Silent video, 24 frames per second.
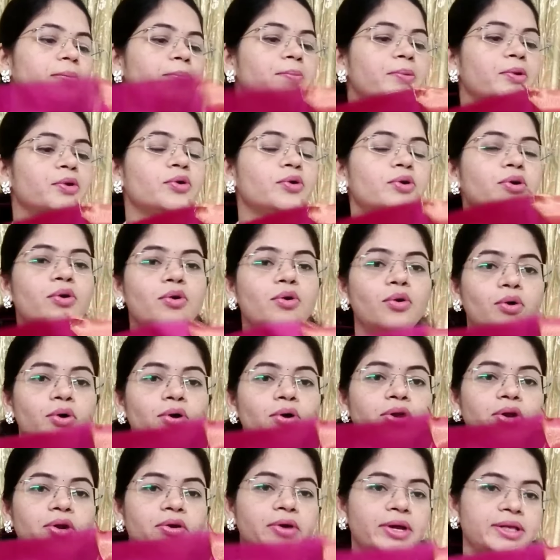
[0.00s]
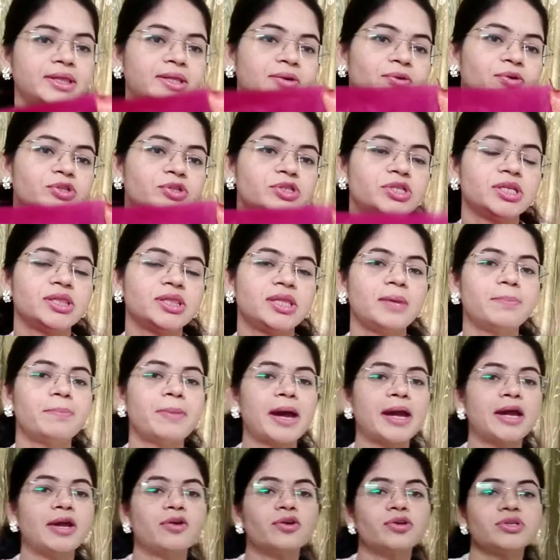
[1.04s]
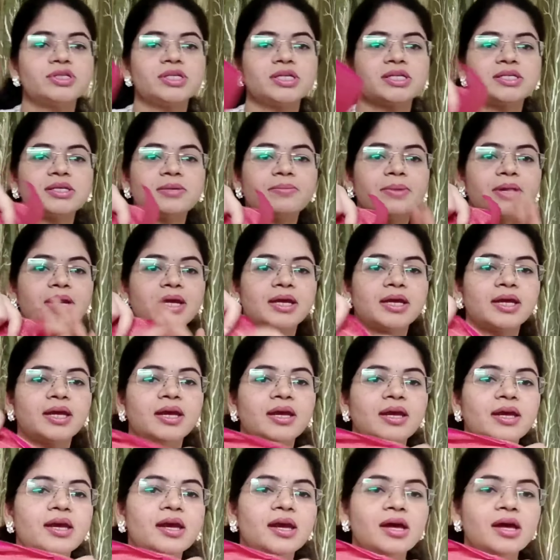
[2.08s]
ప్యూర్ గోల్డ్లో అయితే వచ్చింది పైన వచ్చేసి మనకి